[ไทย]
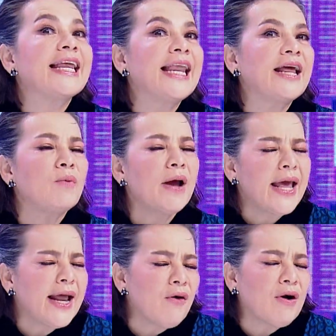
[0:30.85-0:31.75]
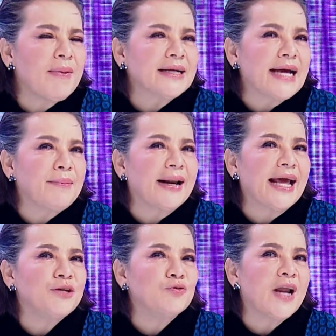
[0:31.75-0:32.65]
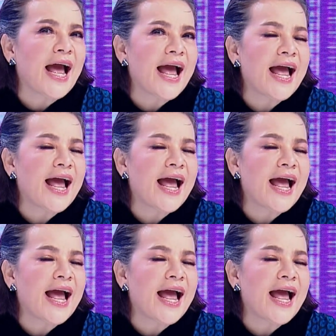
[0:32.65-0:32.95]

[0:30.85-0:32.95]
เล่นๆว่าเอ๊เรากำลังทำอะไรอยู่นะ